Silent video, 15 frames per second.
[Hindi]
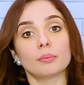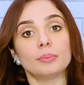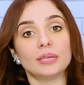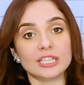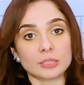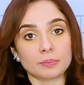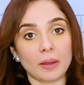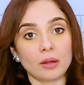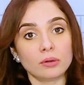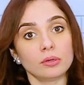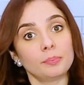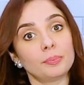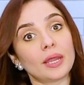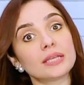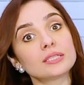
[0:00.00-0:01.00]
बीस
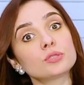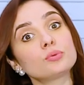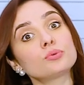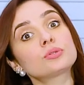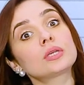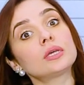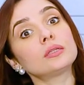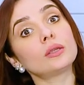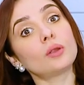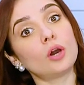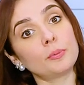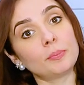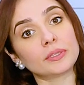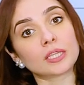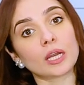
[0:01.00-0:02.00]
पाउंड प्लस उसके अंदर
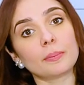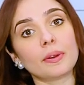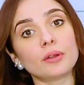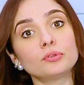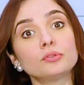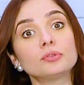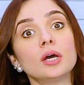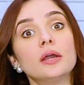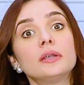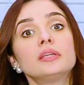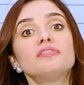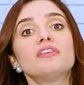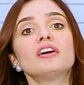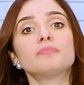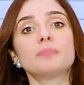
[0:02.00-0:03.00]
और पंद्रह पाउंड तो
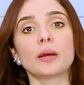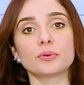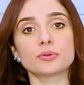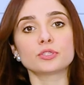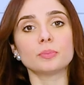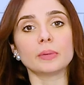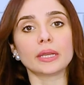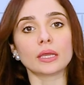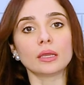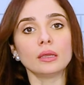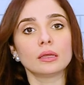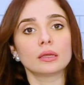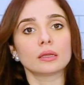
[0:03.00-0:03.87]
थर्टी फाइव पाउंड मेरे